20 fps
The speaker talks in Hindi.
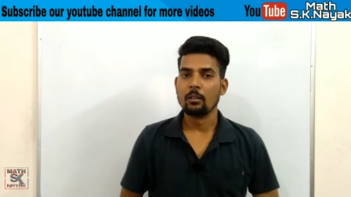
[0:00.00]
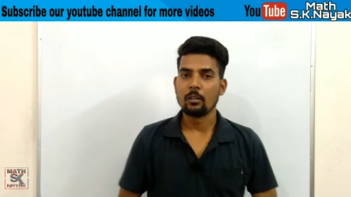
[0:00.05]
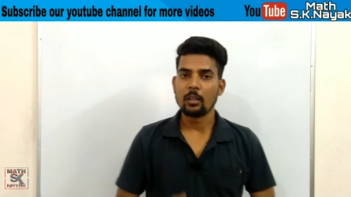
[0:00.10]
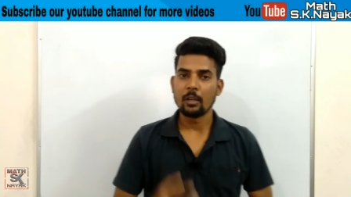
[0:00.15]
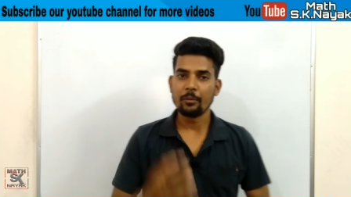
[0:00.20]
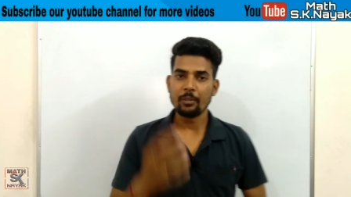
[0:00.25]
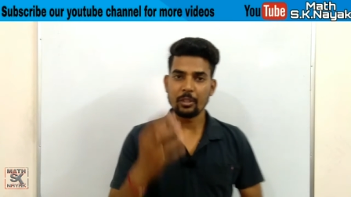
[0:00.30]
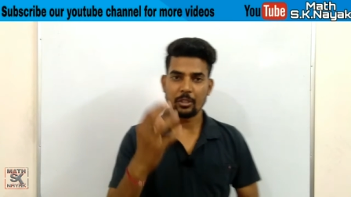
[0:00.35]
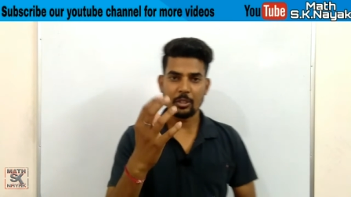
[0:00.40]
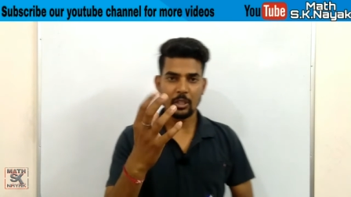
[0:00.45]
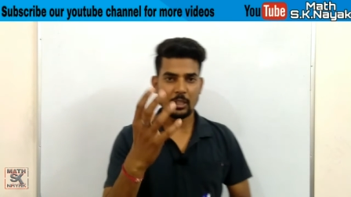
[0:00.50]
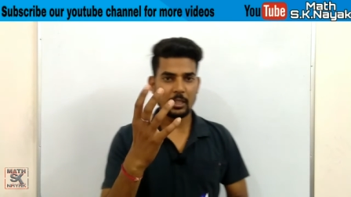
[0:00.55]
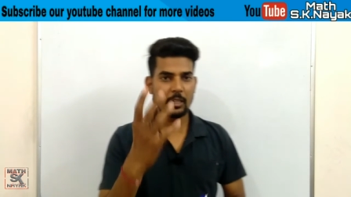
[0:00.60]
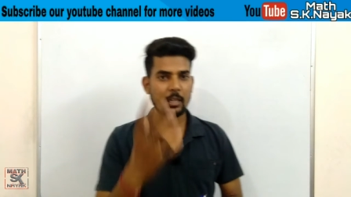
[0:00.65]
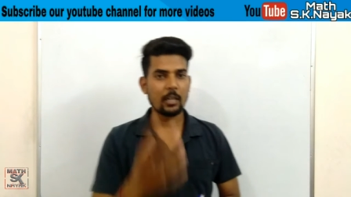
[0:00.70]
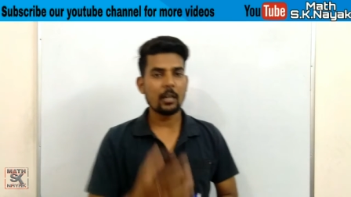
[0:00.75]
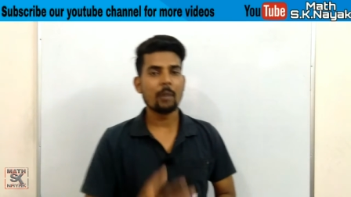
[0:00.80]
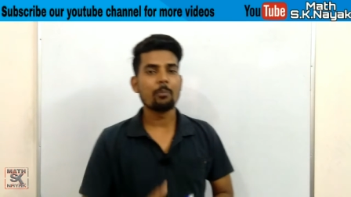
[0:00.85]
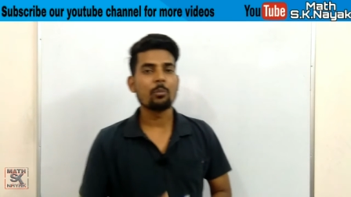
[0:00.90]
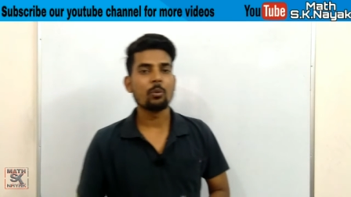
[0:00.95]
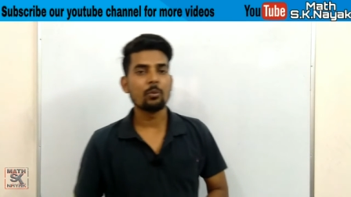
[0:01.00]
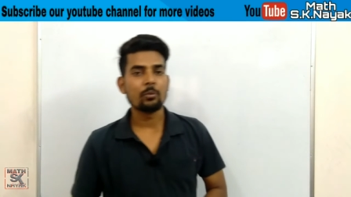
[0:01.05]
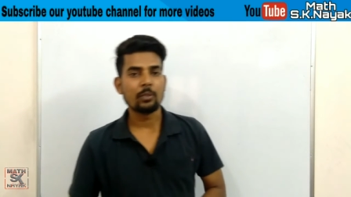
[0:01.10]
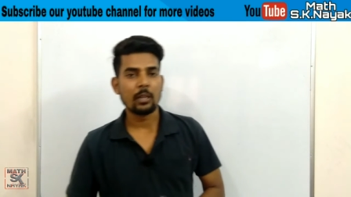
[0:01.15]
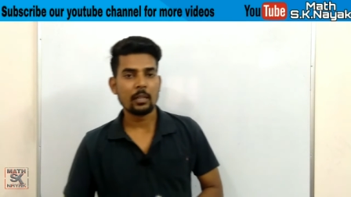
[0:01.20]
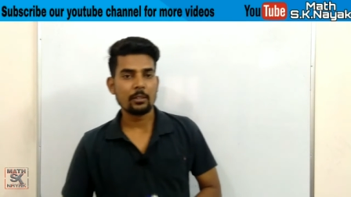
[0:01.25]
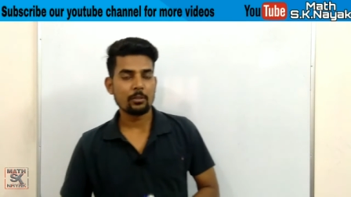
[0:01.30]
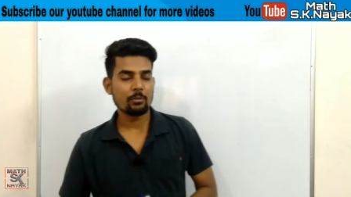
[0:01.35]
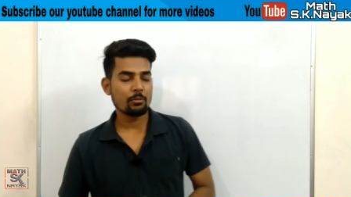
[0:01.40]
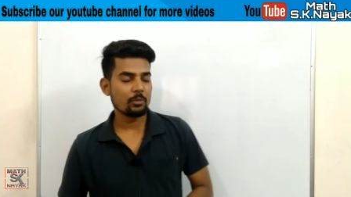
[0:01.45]
काफ़ी अच्छा लगेगा आपको
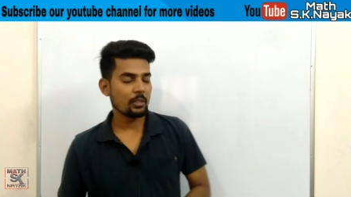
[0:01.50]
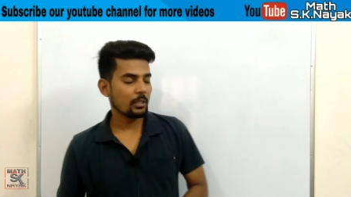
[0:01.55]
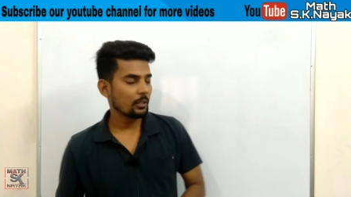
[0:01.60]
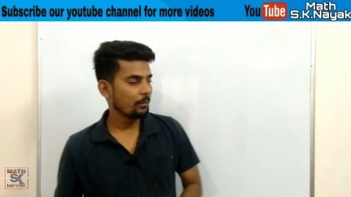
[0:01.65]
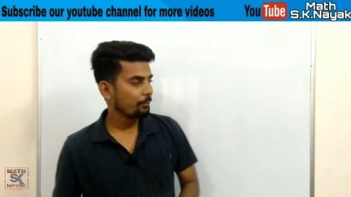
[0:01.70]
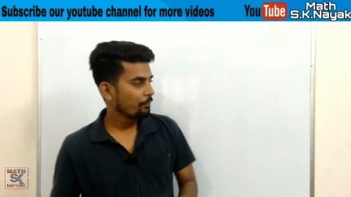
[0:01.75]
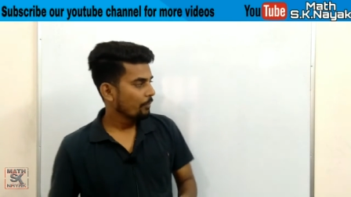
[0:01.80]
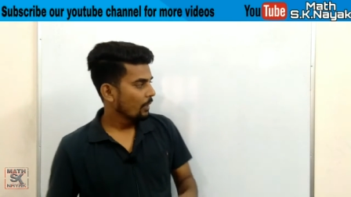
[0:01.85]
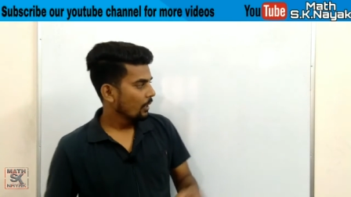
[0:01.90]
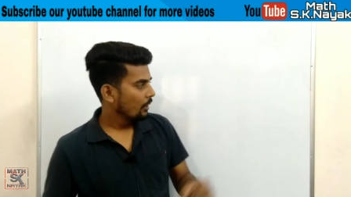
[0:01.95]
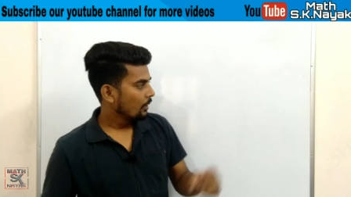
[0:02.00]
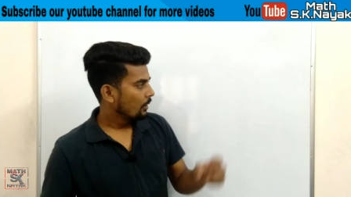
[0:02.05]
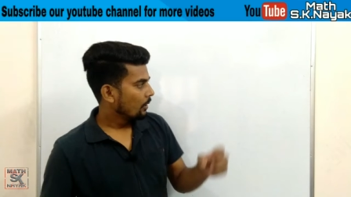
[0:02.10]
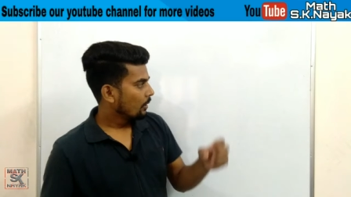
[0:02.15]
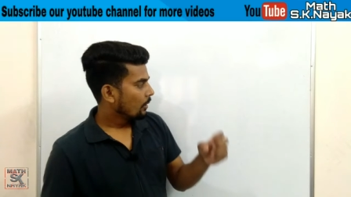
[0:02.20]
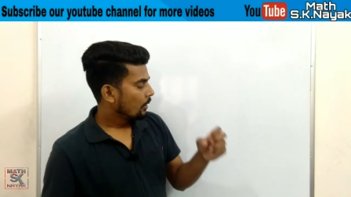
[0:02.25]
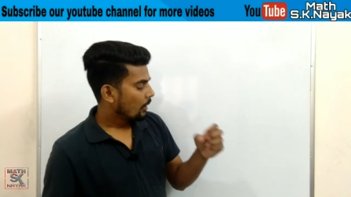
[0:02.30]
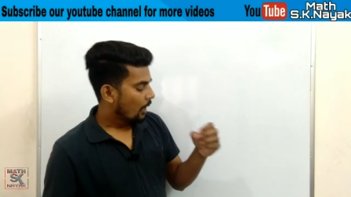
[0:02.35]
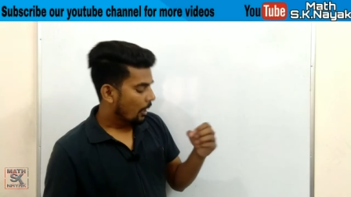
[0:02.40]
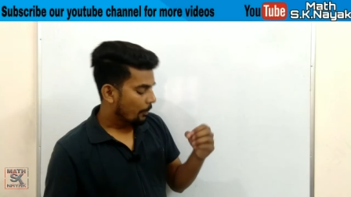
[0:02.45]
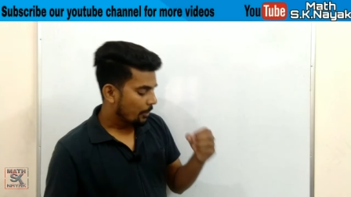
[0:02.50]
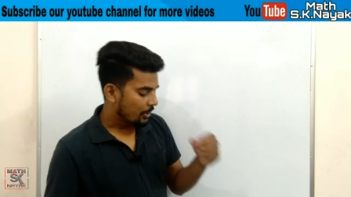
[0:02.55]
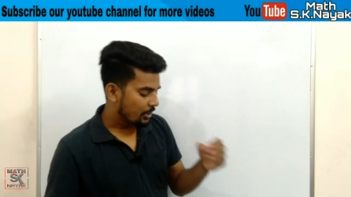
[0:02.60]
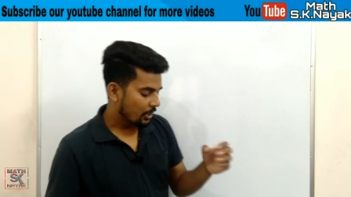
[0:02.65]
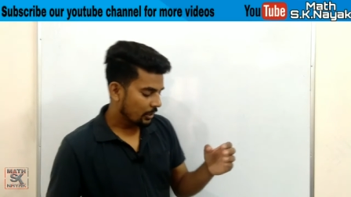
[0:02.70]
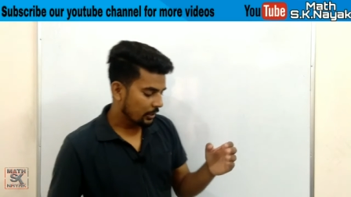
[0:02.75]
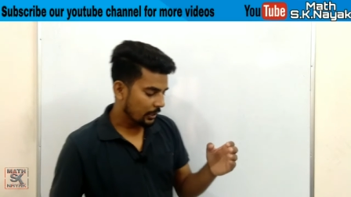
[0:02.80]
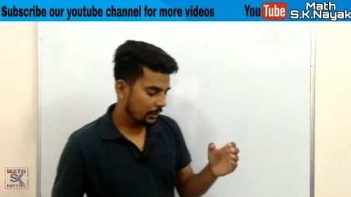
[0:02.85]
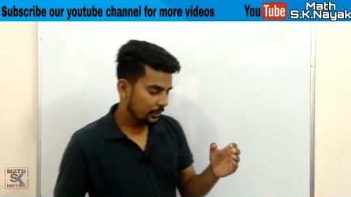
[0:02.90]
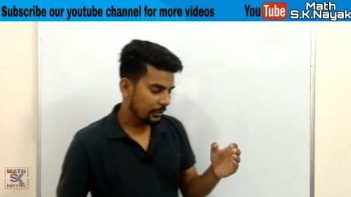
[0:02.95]
ध्यान सुनना
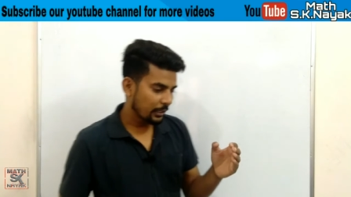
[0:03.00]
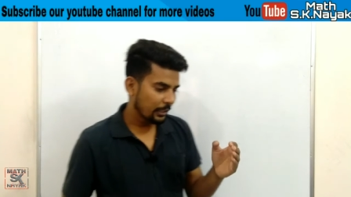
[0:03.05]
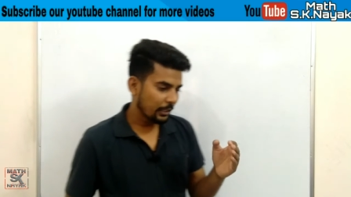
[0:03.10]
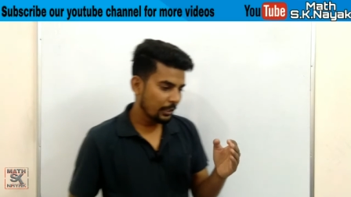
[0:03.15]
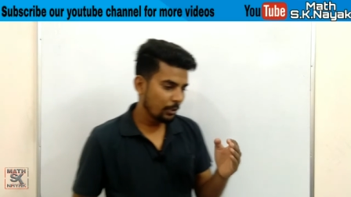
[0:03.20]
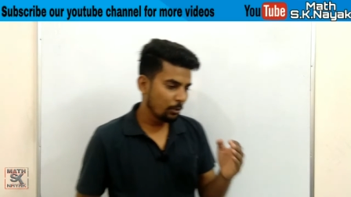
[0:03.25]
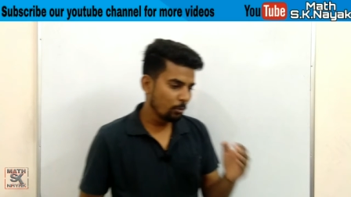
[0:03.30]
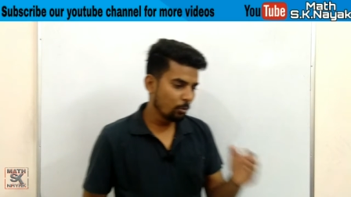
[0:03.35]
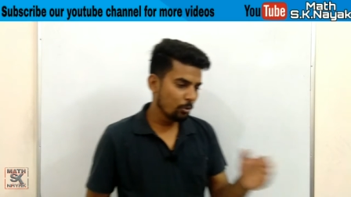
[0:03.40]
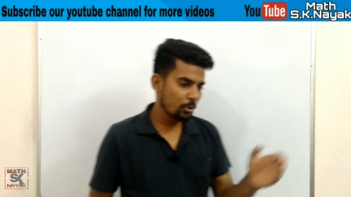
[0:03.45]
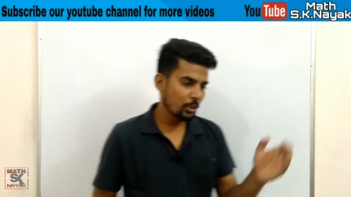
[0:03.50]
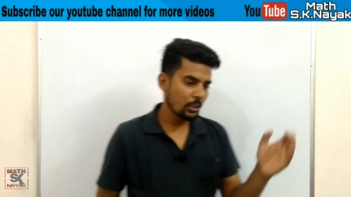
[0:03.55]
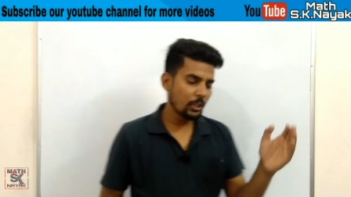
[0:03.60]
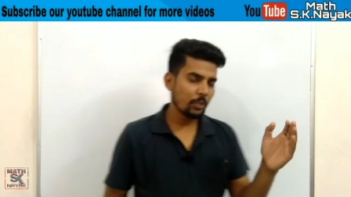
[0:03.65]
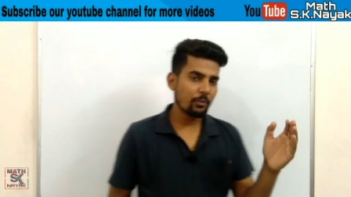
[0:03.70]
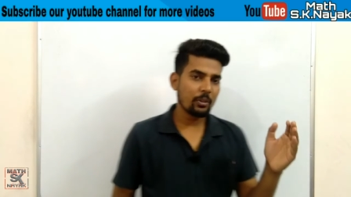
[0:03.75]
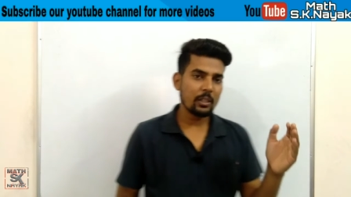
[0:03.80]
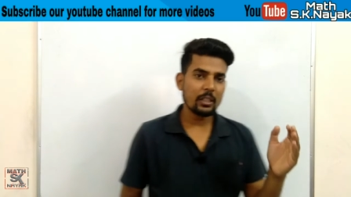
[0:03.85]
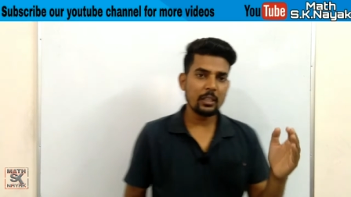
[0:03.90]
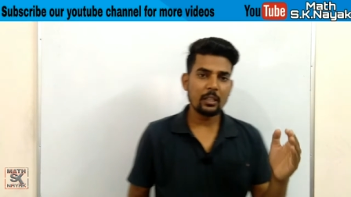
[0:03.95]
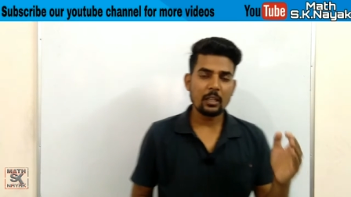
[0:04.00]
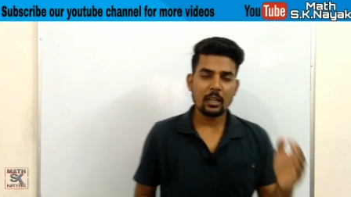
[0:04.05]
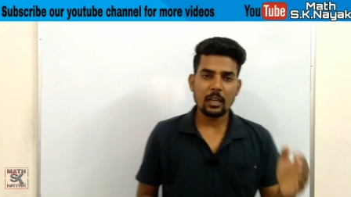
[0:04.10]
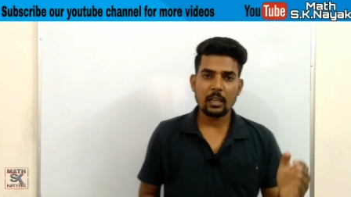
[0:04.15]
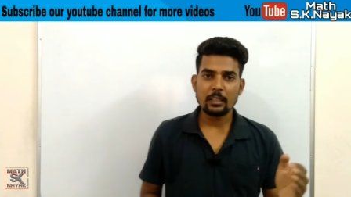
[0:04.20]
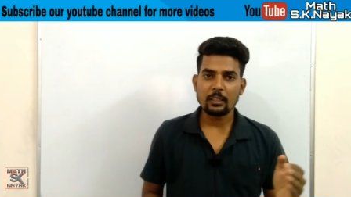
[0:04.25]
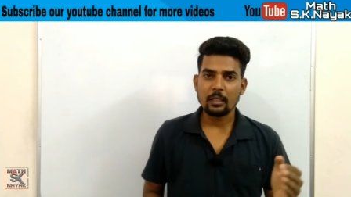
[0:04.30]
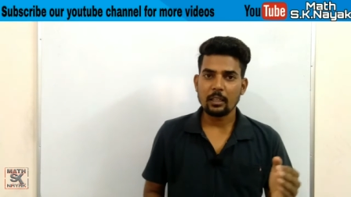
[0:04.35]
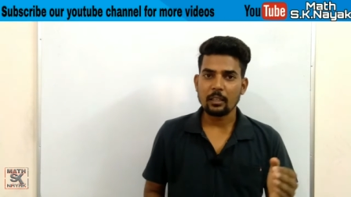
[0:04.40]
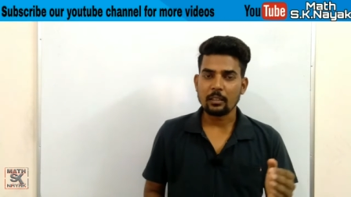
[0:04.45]
हमेशा देखते हैं कि न्यूज़ चैनल वाले
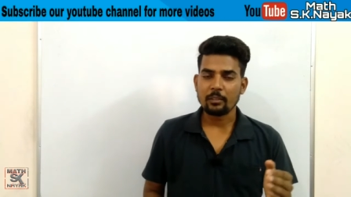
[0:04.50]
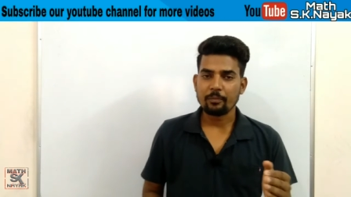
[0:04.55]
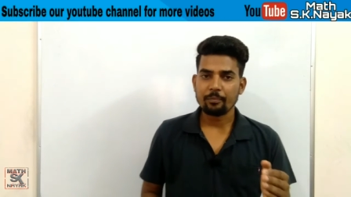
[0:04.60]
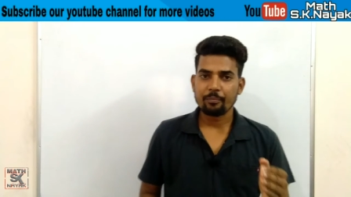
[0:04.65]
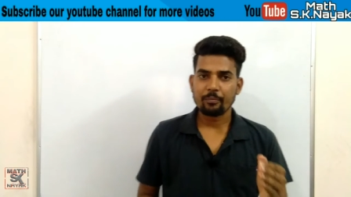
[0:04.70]
लगातार